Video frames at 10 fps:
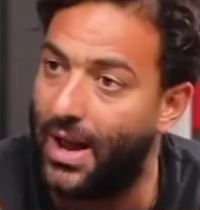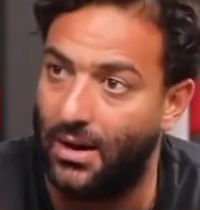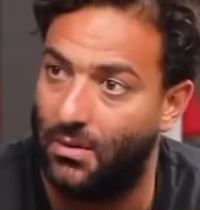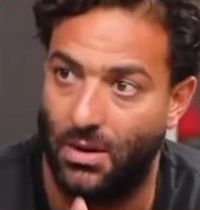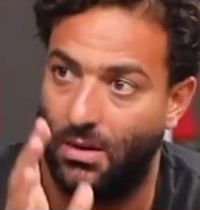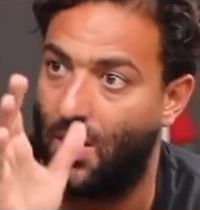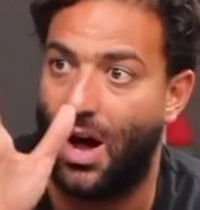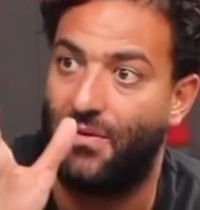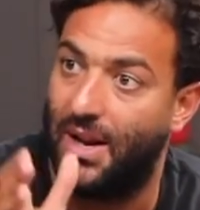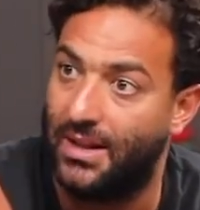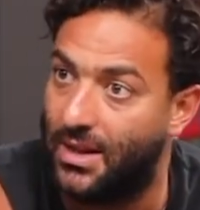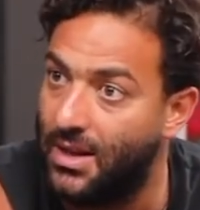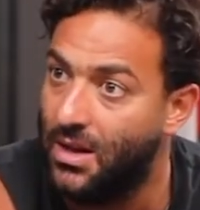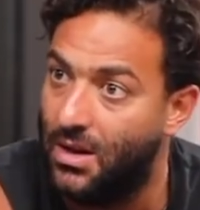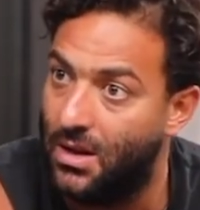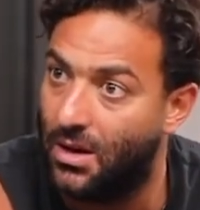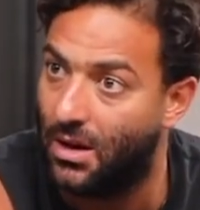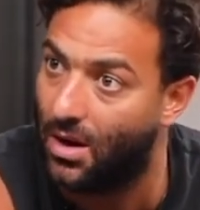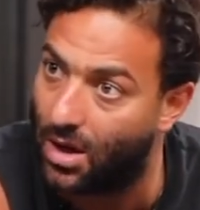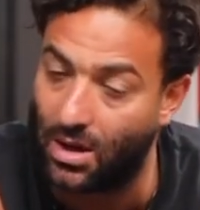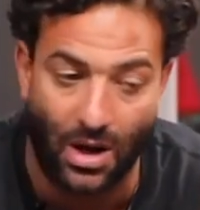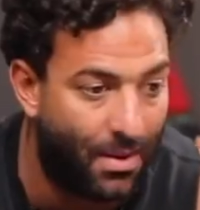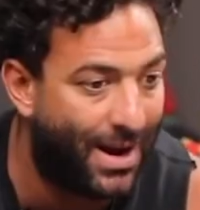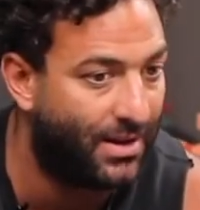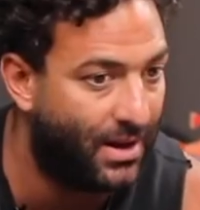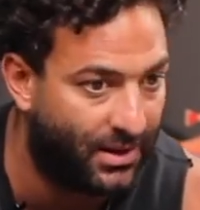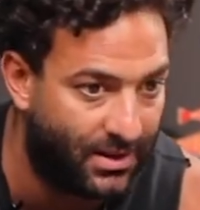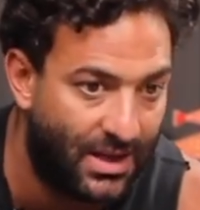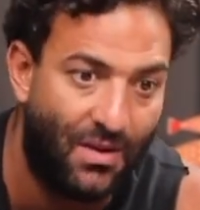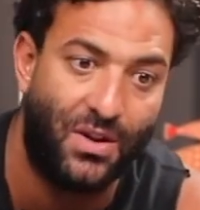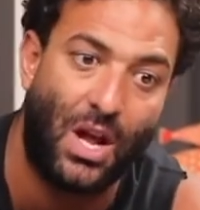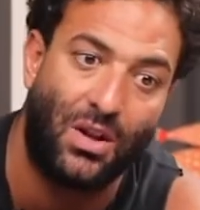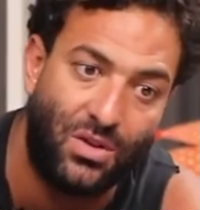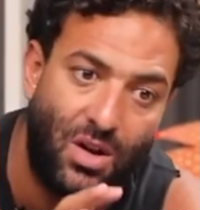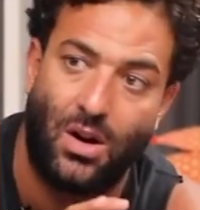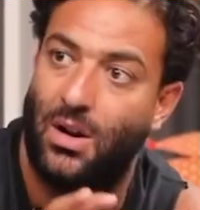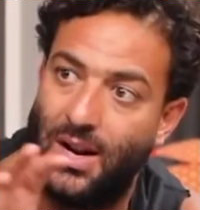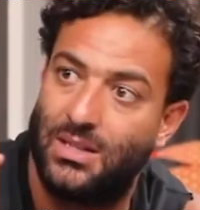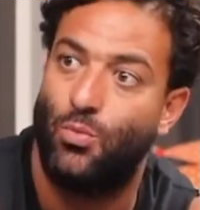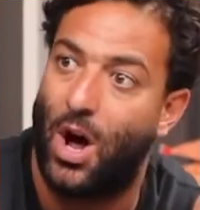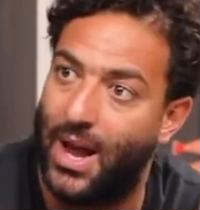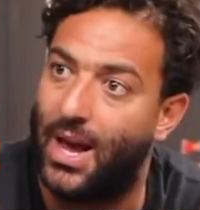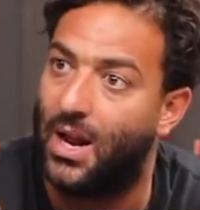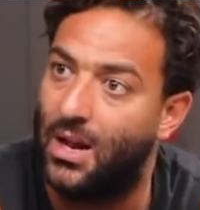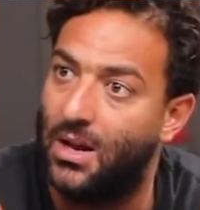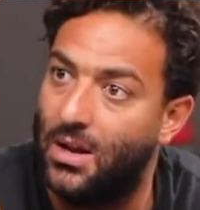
يعني راحه في الحته دي النهارده الى ما بعد الاعتزال في تحضير لناس معينه